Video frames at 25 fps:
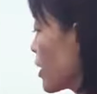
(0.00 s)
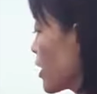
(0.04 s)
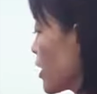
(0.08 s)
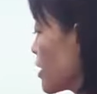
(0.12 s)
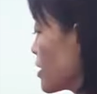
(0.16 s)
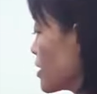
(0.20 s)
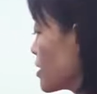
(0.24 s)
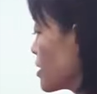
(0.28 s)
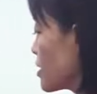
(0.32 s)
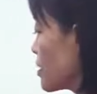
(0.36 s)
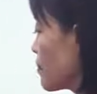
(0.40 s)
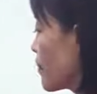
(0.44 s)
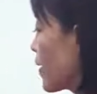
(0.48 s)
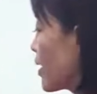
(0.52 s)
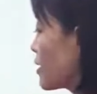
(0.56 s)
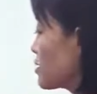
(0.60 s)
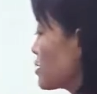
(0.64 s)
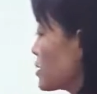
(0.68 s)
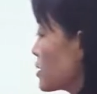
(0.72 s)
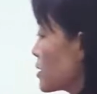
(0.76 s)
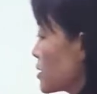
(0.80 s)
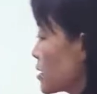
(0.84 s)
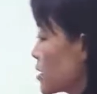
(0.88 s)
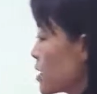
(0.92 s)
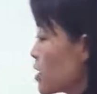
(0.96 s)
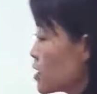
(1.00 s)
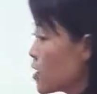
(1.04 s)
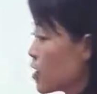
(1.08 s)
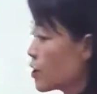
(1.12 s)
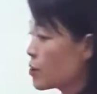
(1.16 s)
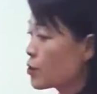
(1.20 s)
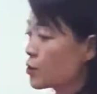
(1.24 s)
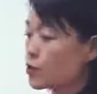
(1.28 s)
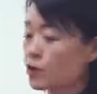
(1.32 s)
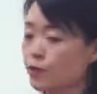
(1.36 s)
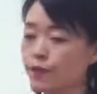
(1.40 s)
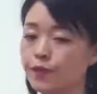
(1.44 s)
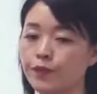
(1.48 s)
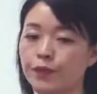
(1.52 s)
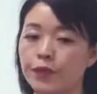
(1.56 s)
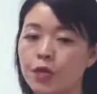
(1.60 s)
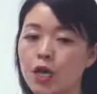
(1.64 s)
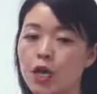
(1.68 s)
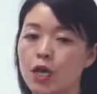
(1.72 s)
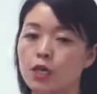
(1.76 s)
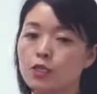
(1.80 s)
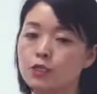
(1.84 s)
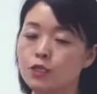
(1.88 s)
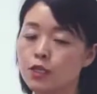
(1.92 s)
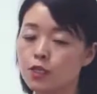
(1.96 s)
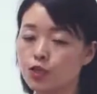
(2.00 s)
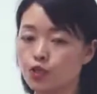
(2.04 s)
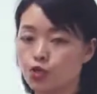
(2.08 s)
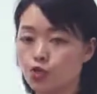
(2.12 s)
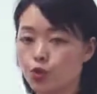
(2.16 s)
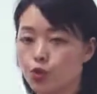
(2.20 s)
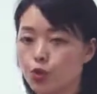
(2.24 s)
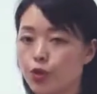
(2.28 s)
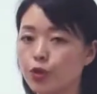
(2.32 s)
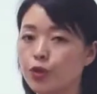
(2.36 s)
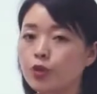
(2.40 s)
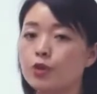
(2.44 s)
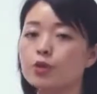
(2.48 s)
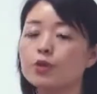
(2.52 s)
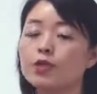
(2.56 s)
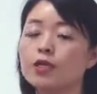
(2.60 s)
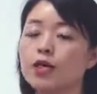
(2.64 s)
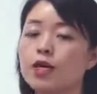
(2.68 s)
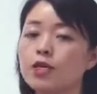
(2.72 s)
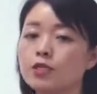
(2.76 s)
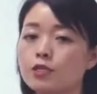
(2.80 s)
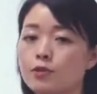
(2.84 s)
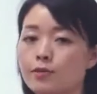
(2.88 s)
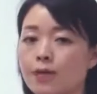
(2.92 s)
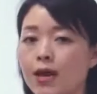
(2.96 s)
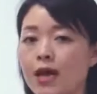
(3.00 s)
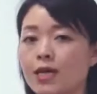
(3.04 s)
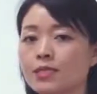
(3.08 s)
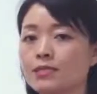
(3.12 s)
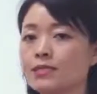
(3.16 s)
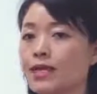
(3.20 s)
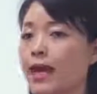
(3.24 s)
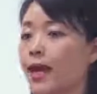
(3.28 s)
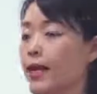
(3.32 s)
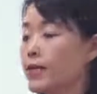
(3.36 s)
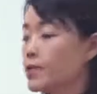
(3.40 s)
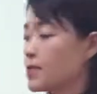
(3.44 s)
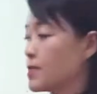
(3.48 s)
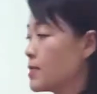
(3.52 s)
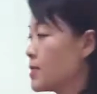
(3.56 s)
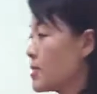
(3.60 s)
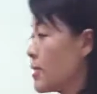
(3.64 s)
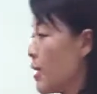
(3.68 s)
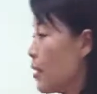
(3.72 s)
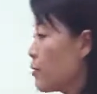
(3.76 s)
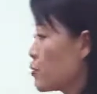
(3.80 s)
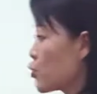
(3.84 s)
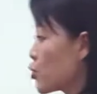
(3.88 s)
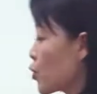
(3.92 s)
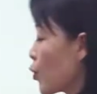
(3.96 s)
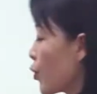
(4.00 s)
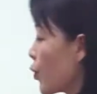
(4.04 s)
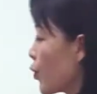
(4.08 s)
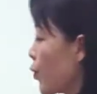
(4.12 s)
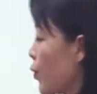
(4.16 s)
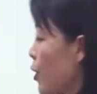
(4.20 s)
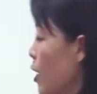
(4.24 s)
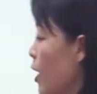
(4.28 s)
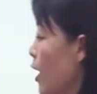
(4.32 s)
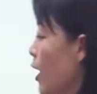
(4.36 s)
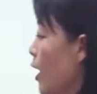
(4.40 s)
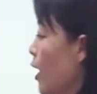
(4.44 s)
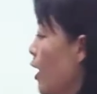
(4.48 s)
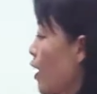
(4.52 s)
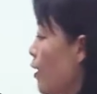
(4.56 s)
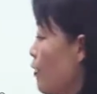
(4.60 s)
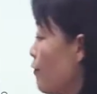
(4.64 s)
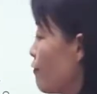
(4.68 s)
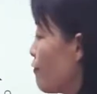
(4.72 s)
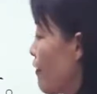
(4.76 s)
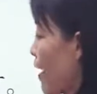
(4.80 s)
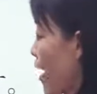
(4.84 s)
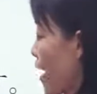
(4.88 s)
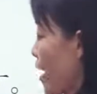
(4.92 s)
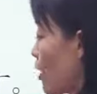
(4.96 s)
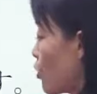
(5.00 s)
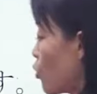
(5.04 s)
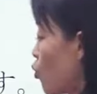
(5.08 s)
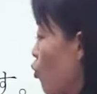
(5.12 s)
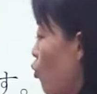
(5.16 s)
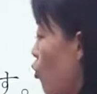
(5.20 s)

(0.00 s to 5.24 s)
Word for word: 理が一番好きです。在所有的什么菜系当中啊，法